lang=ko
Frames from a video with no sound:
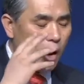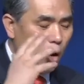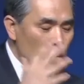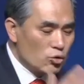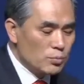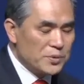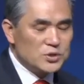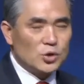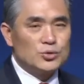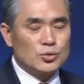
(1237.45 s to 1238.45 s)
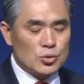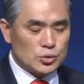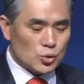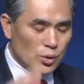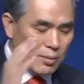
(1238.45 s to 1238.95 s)
얼굴
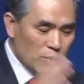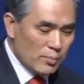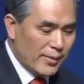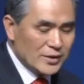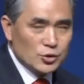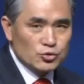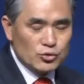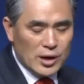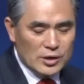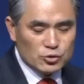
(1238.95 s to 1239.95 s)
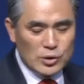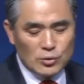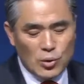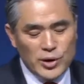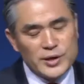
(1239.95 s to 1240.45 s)
비춰주고 손 한 번 만져주고
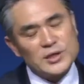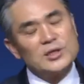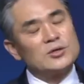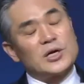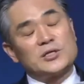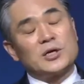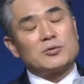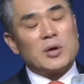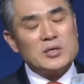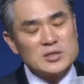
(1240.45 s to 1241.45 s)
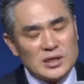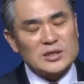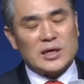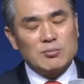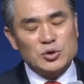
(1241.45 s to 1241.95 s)
악수하고 이거 자체가
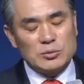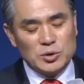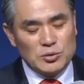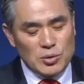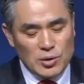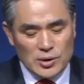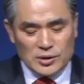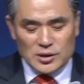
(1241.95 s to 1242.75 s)
굉장히 자부심이고